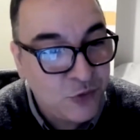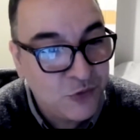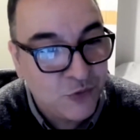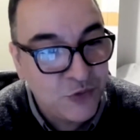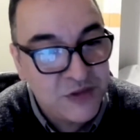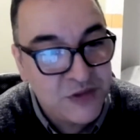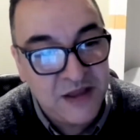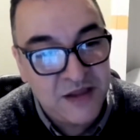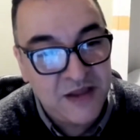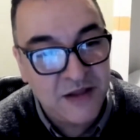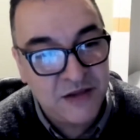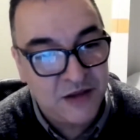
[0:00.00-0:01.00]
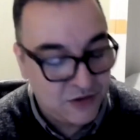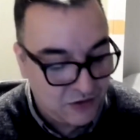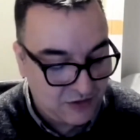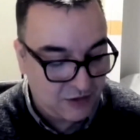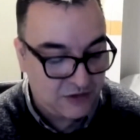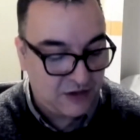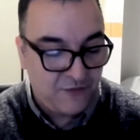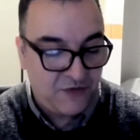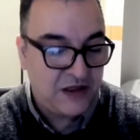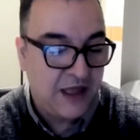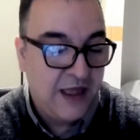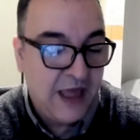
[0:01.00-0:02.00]
de constater ça. C'est, en
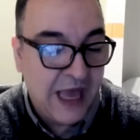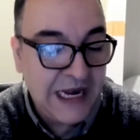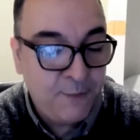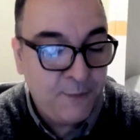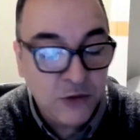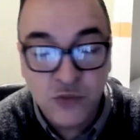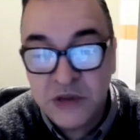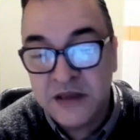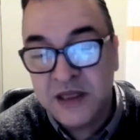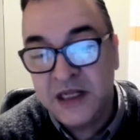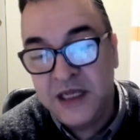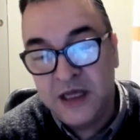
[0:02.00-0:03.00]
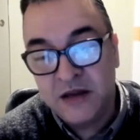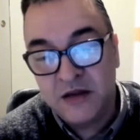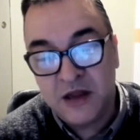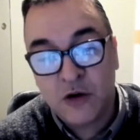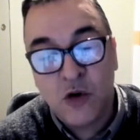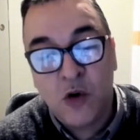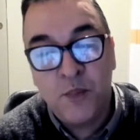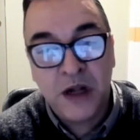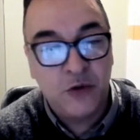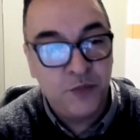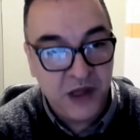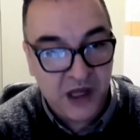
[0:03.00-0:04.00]
fait, à l'époque, tout était lié. C'est-à-dire quand on
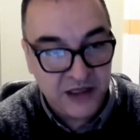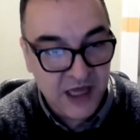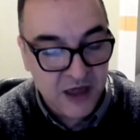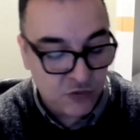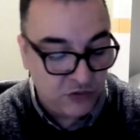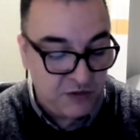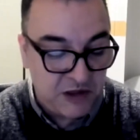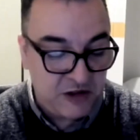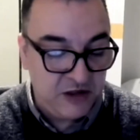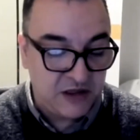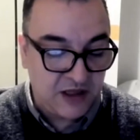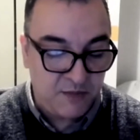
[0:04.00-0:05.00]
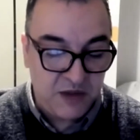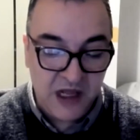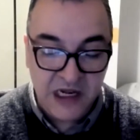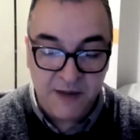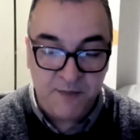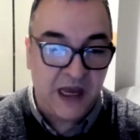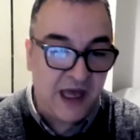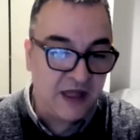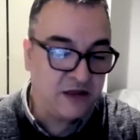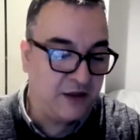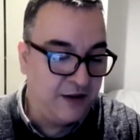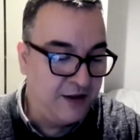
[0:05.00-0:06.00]
parle de piratage, on imagine très bien les
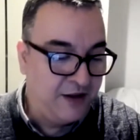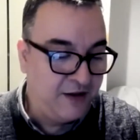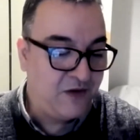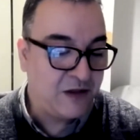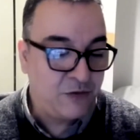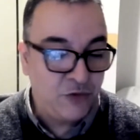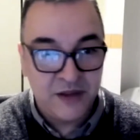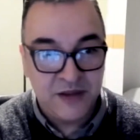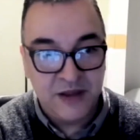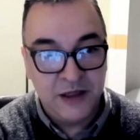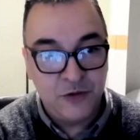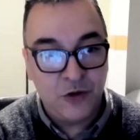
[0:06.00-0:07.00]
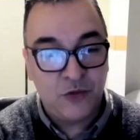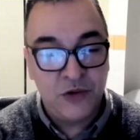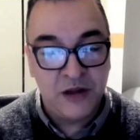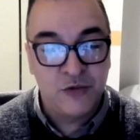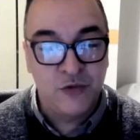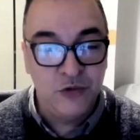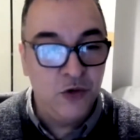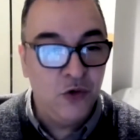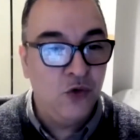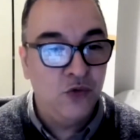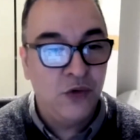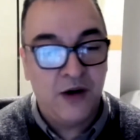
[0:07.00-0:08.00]
pirates versus les éditeurs ou les
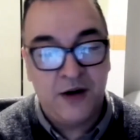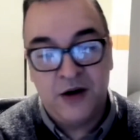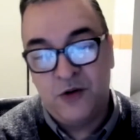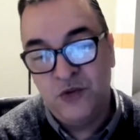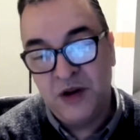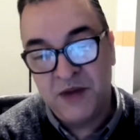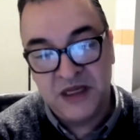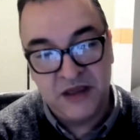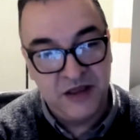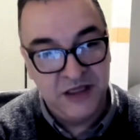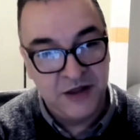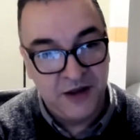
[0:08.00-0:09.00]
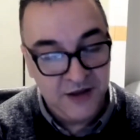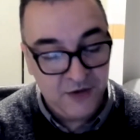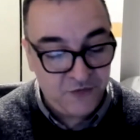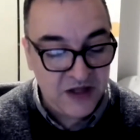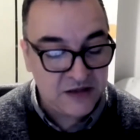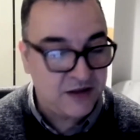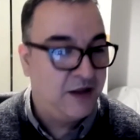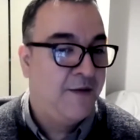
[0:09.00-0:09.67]
studios ou, les magazines. Et en fait,